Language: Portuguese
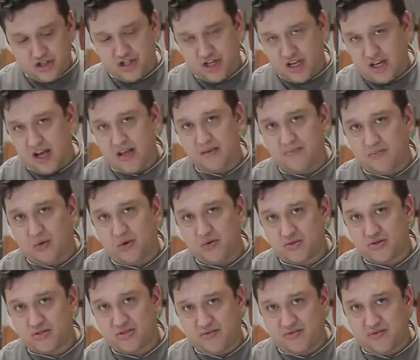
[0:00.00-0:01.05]
chegar em
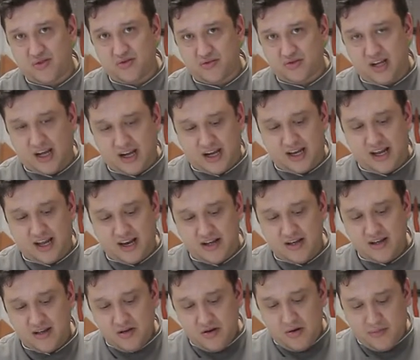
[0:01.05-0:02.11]
ponto de fio, tá, galera?
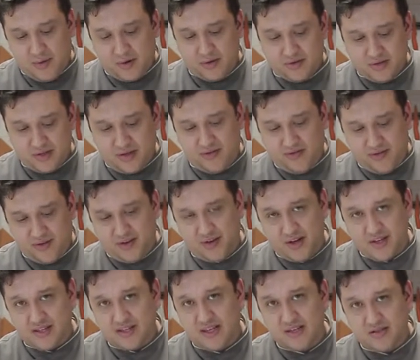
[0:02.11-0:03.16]
Ponto de fio
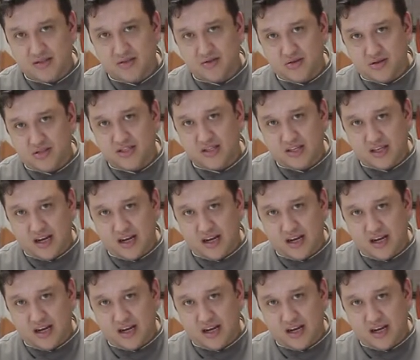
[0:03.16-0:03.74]
é 112